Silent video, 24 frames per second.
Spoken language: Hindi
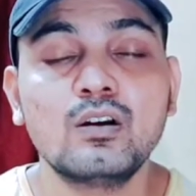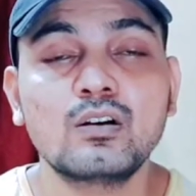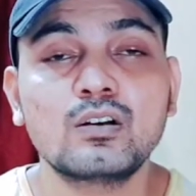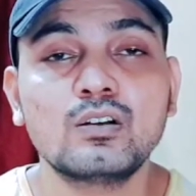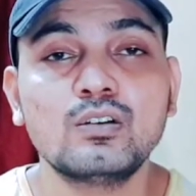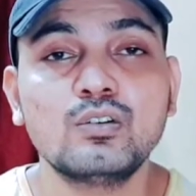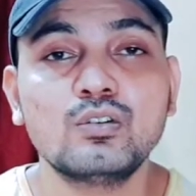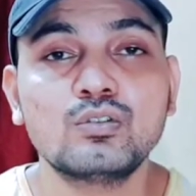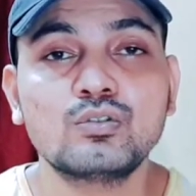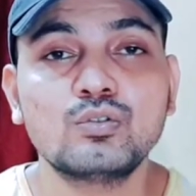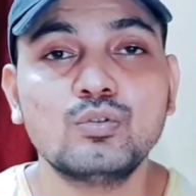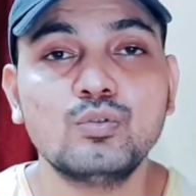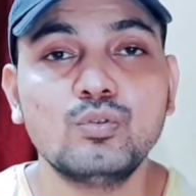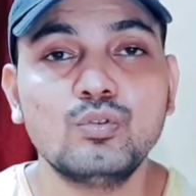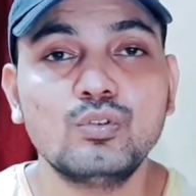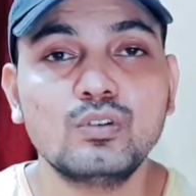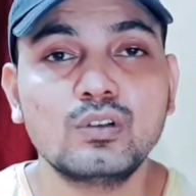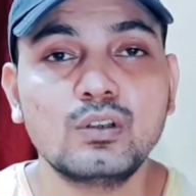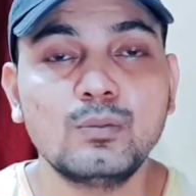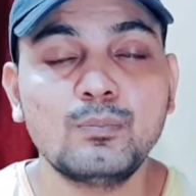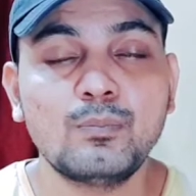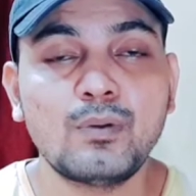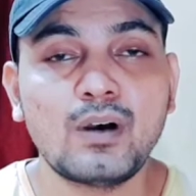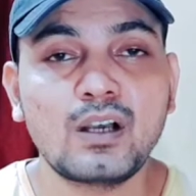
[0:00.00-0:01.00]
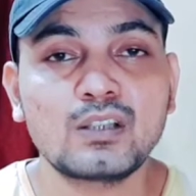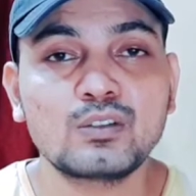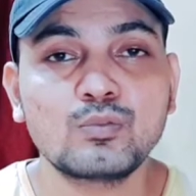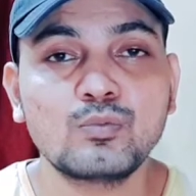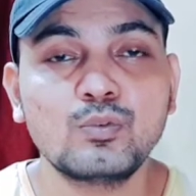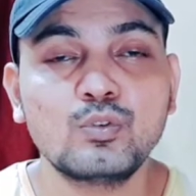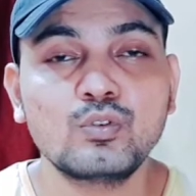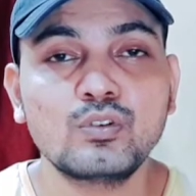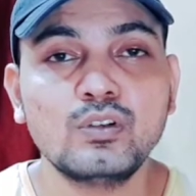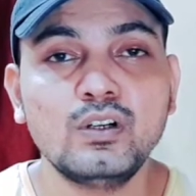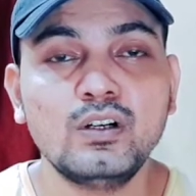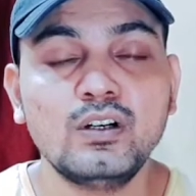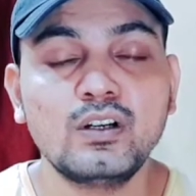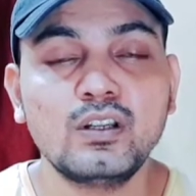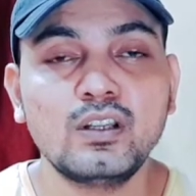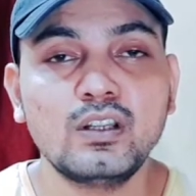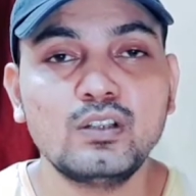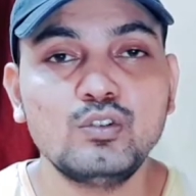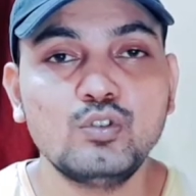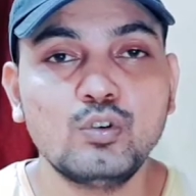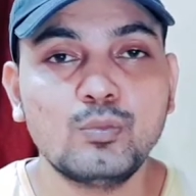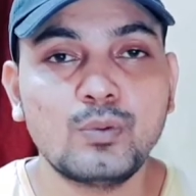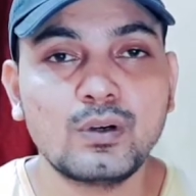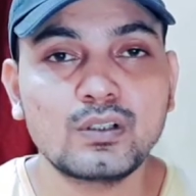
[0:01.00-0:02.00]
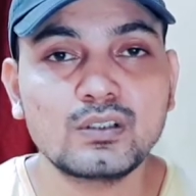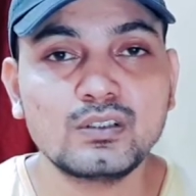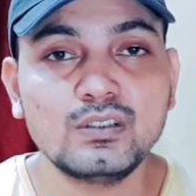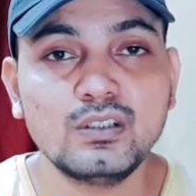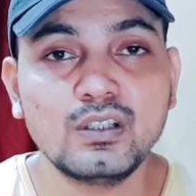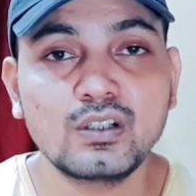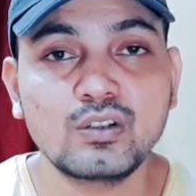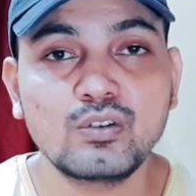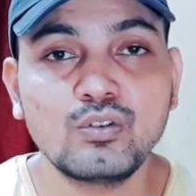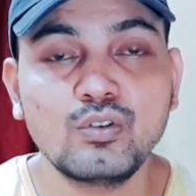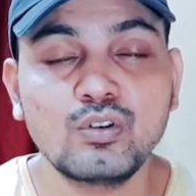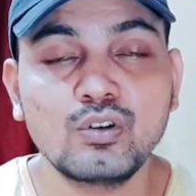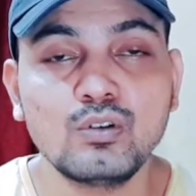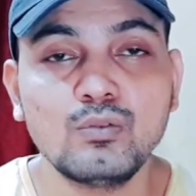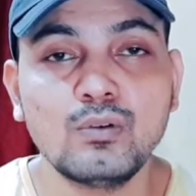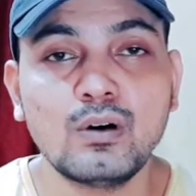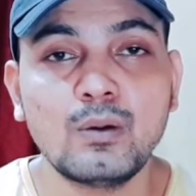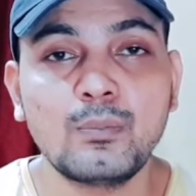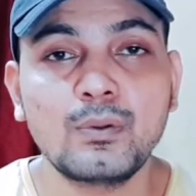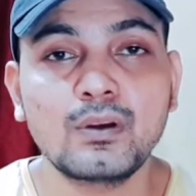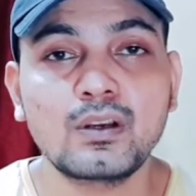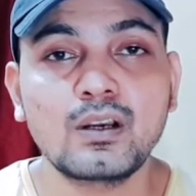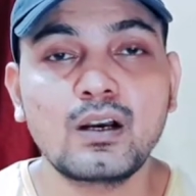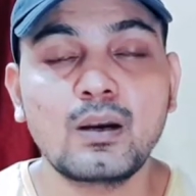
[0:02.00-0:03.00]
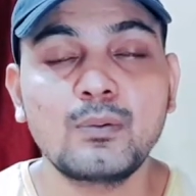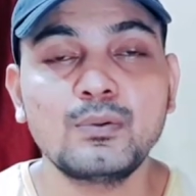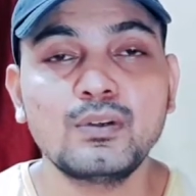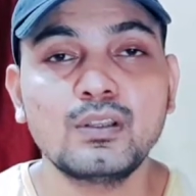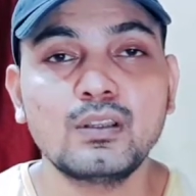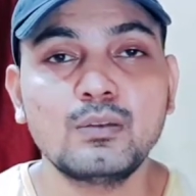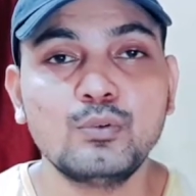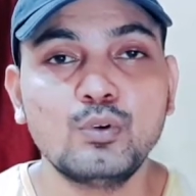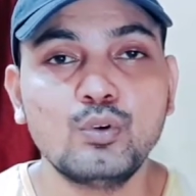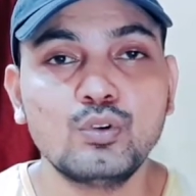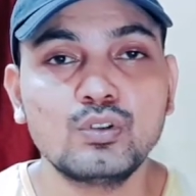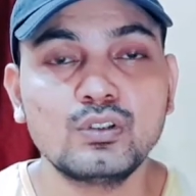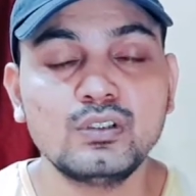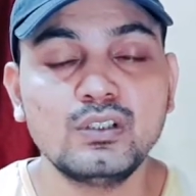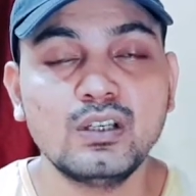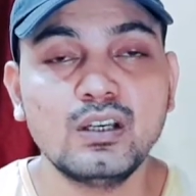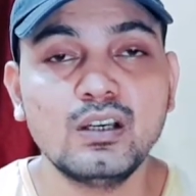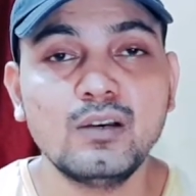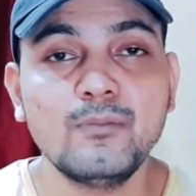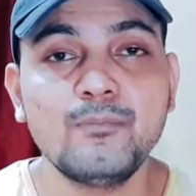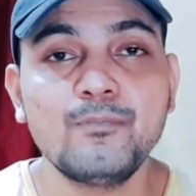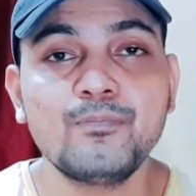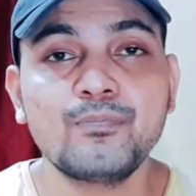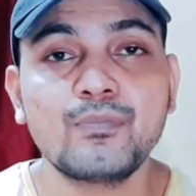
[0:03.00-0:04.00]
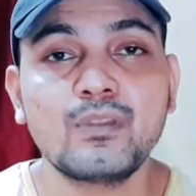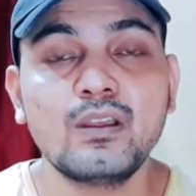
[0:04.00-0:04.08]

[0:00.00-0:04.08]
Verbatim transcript: कि दोस्तों उनकी पासबुक में उनकी एंट्रियाँ नहीं हो पाती हैं क्योंकि वहाँ पर काफ़ी ज़्यादा भीड़ होती है